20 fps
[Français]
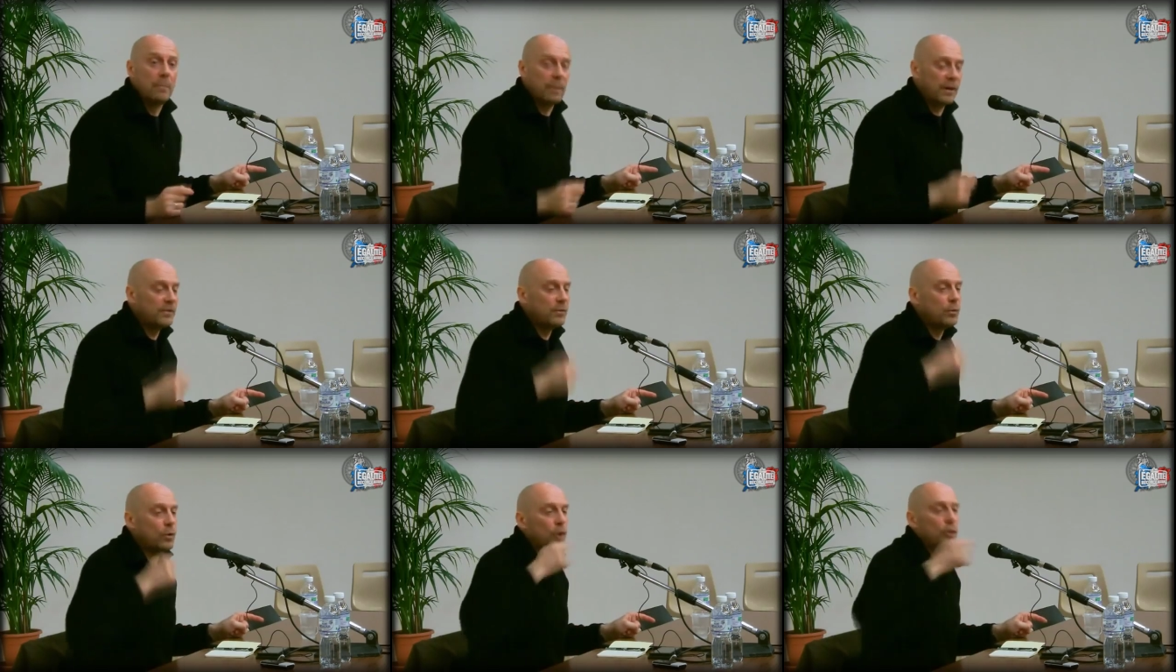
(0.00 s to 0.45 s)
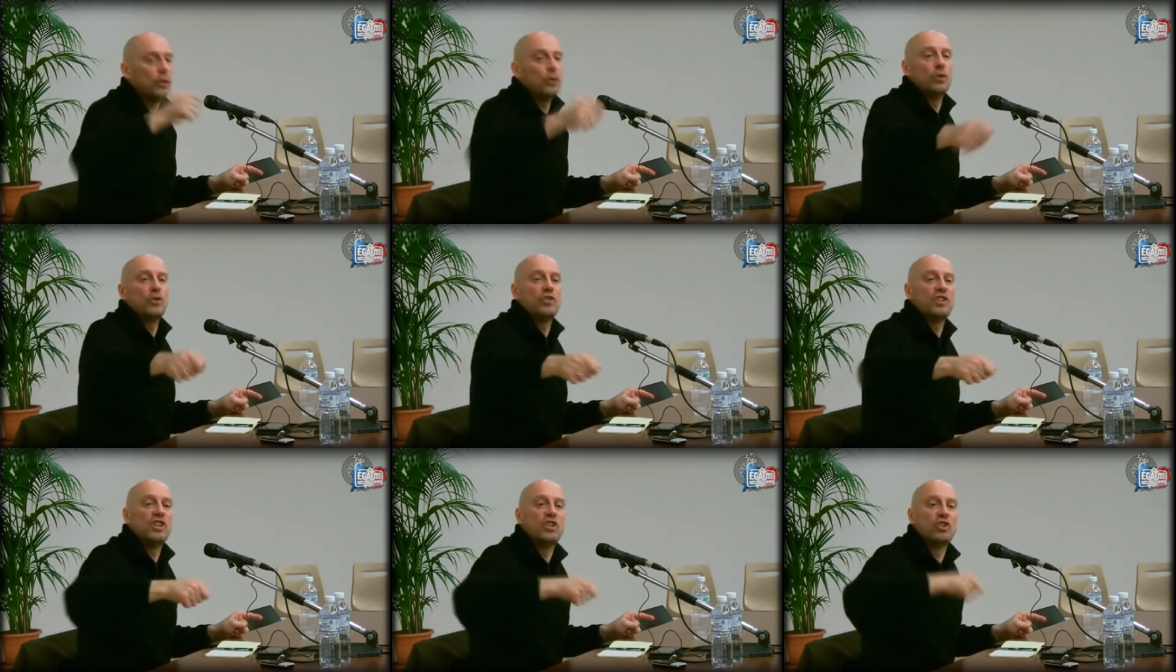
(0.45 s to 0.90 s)
Pas si on leur donne
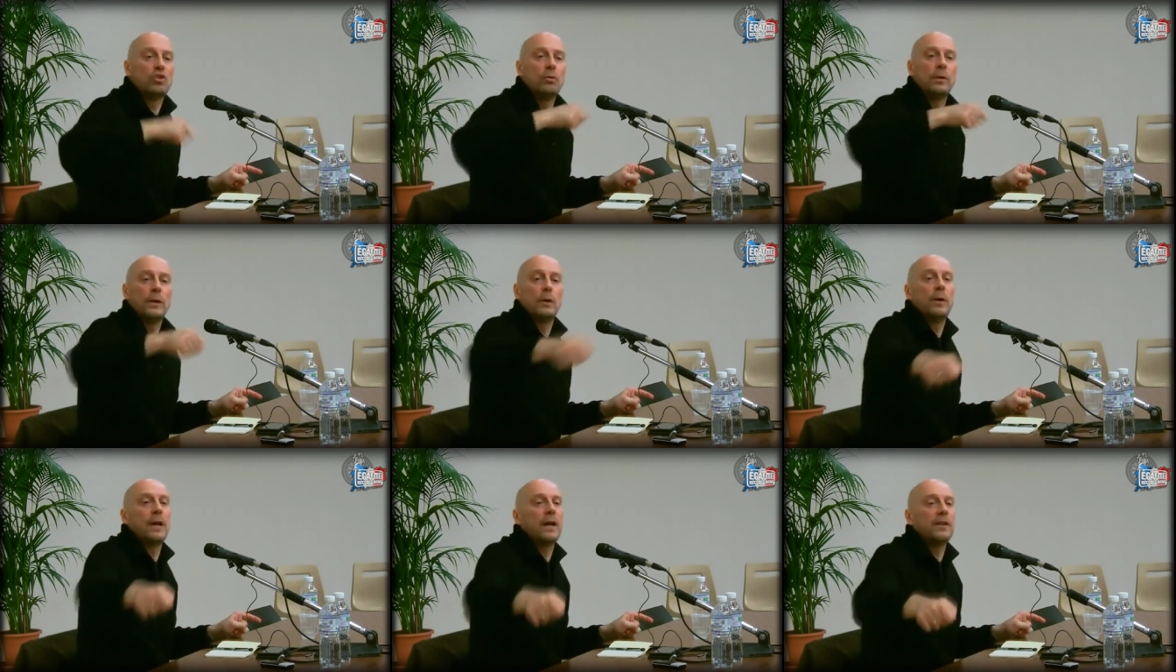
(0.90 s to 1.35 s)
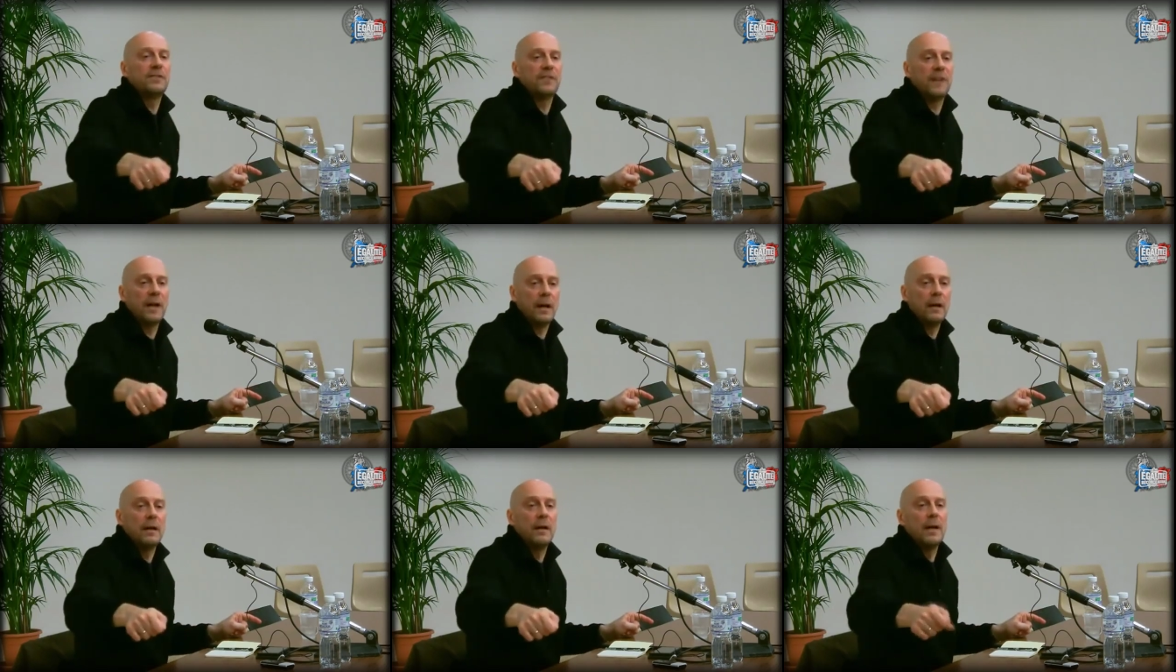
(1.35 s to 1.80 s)
le chichon et le
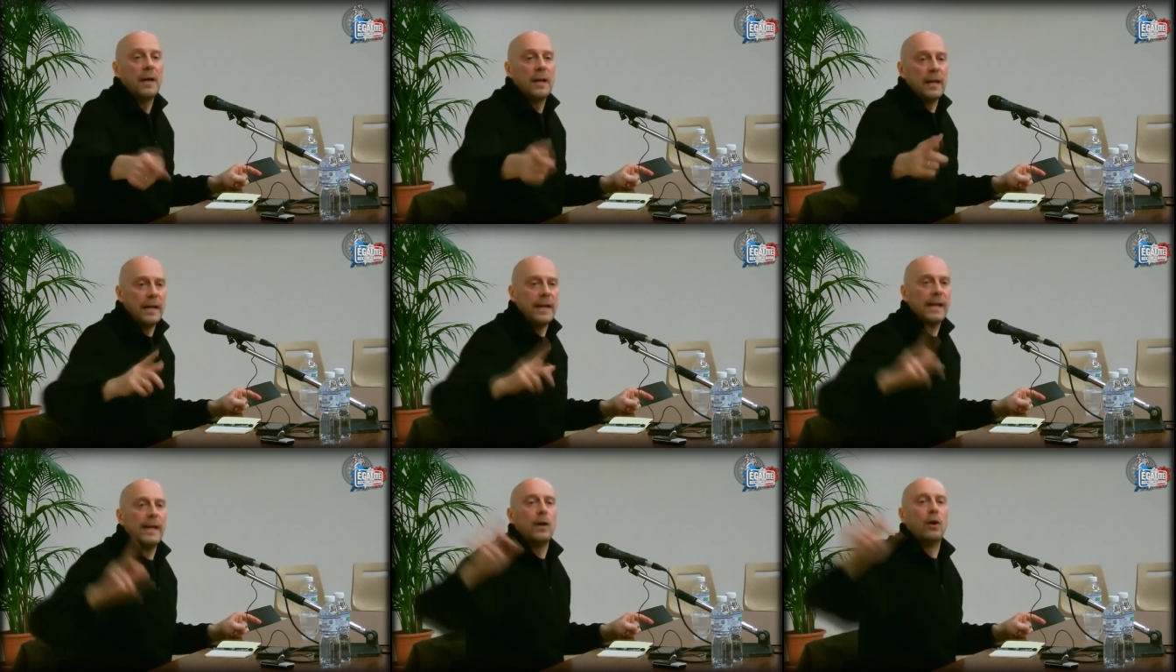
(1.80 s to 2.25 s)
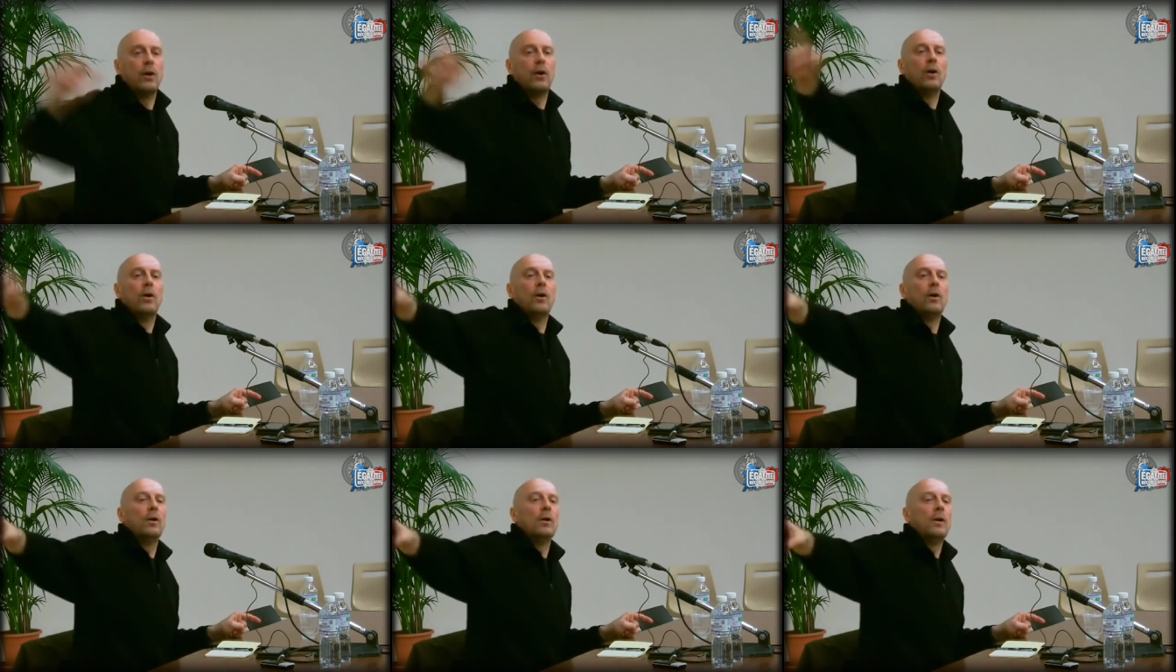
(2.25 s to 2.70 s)
RSA et,
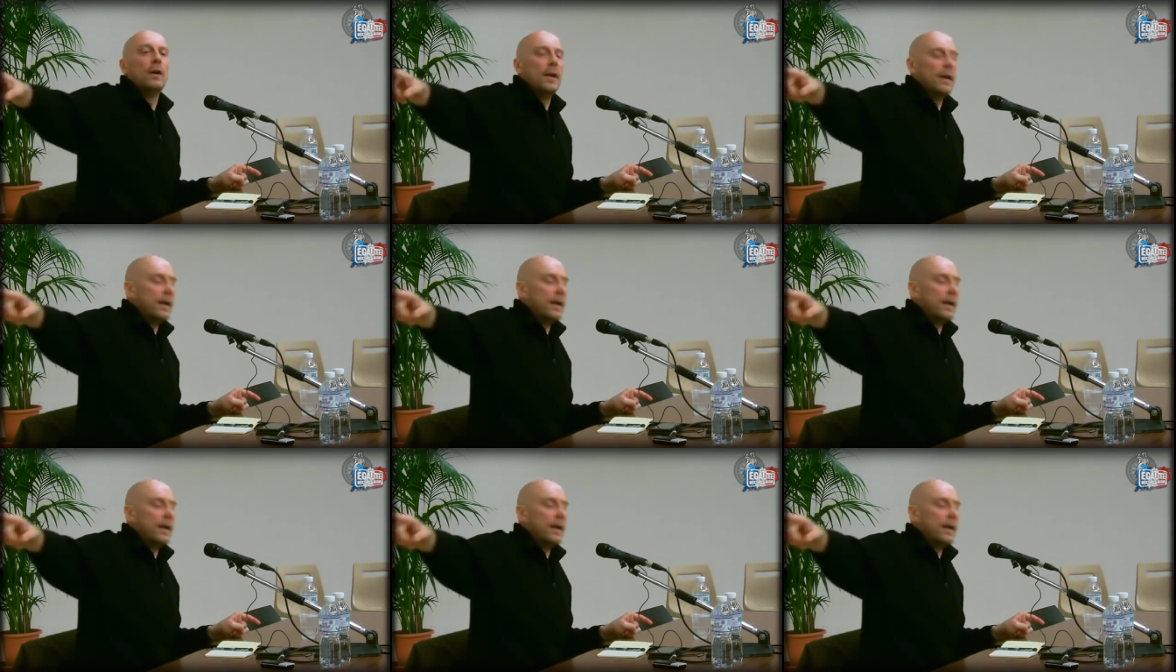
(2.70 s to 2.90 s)
euh,